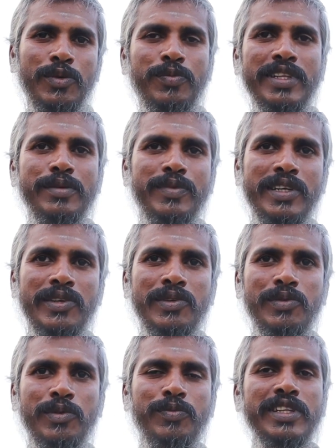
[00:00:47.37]
உற்பத்தி
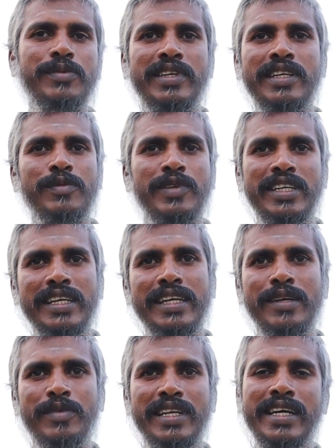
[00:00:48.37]
பண்ணோம் உற்பத்தி பண்ணது மட்டும்
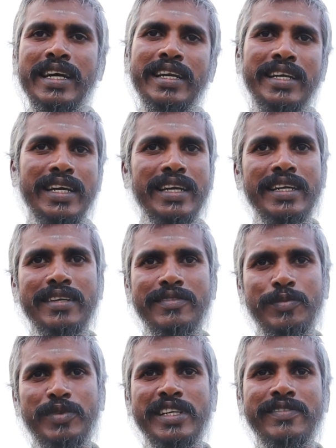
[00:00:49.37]
இல்லாமல் நாங்களே நேரடியாக
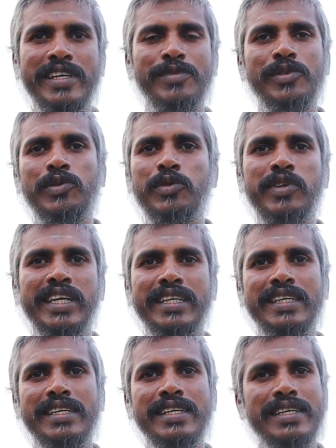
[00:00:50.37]
விற்பனை வாய்ப்புகள் உருவாக்கி